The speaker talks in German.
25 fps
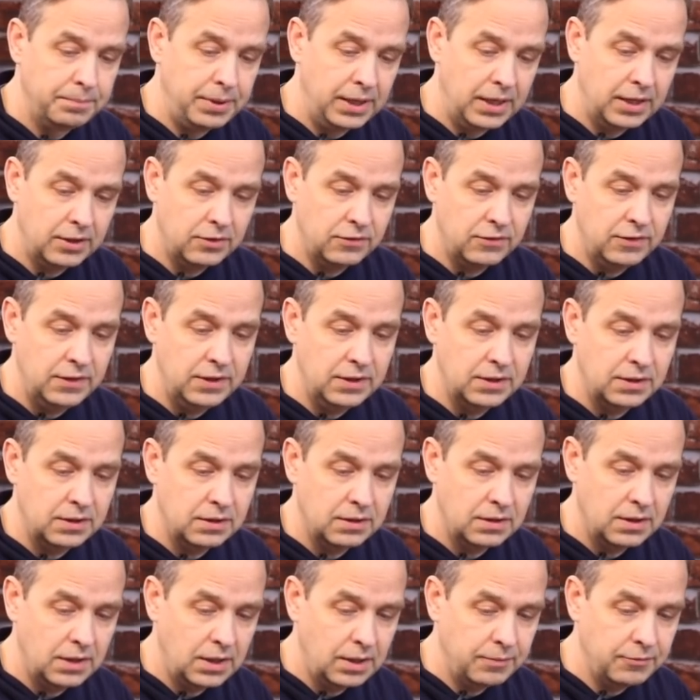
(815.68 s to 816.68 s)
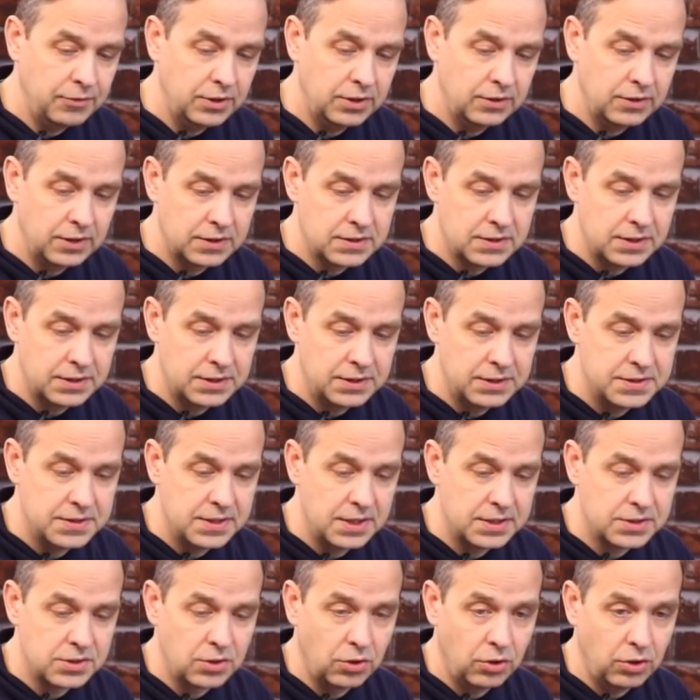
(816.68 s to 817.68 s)
Palantir haben wir tatsächlich
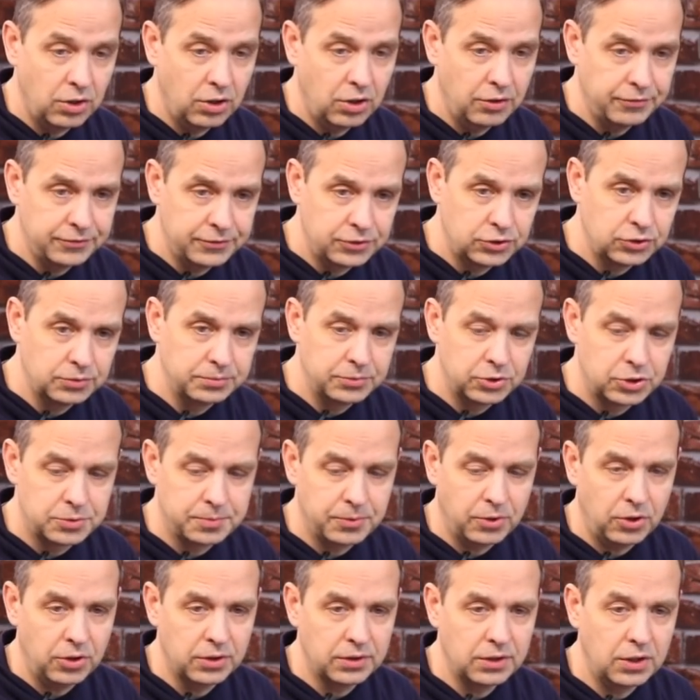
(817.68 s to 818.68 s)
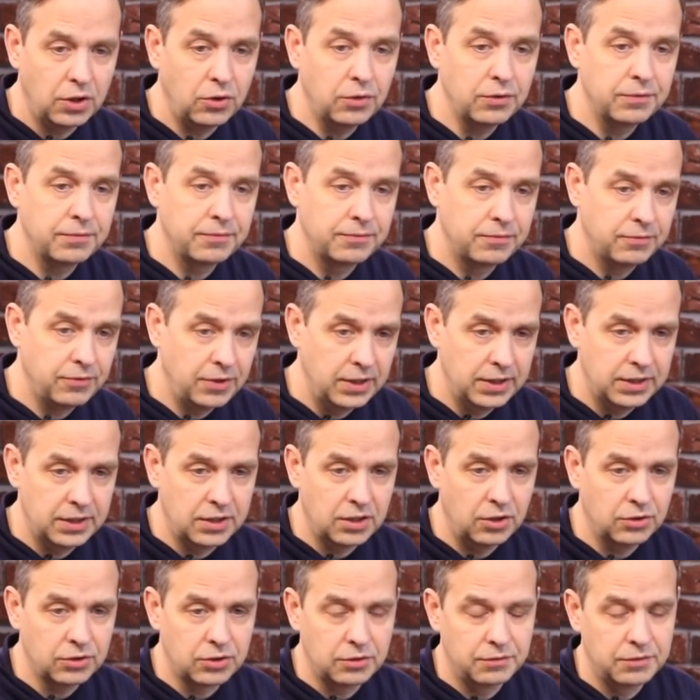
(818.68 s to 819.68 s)
sehr, sehr oft schon besprochen. Auch vor allen Dingen
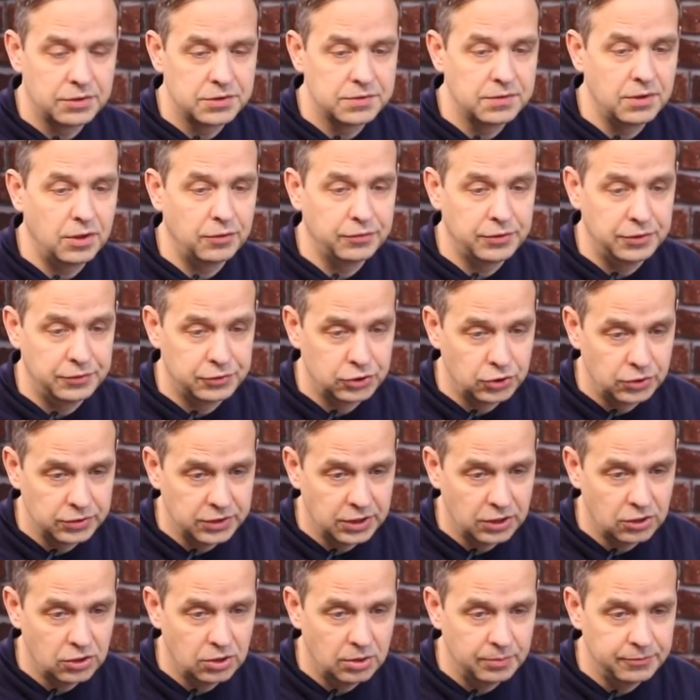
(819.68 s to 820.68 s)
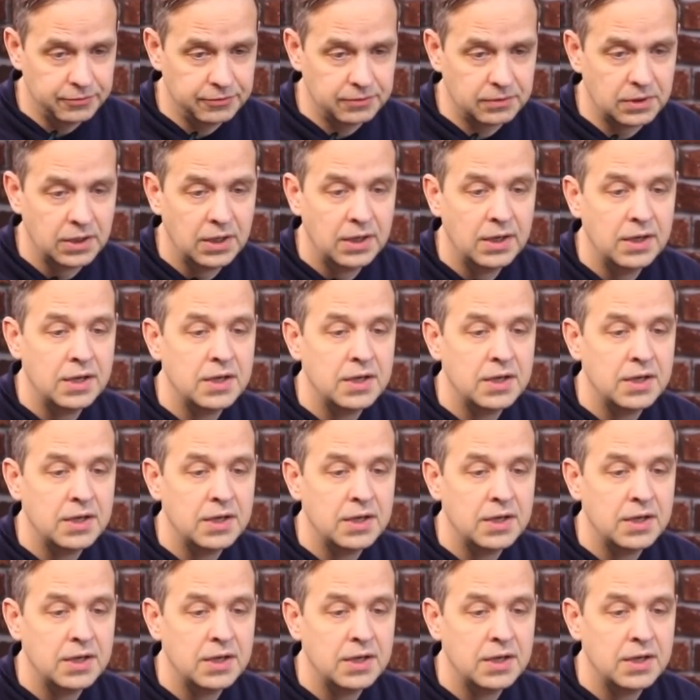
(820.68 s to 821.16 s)
auch können wir uns wieder auf die Schulter klopfen.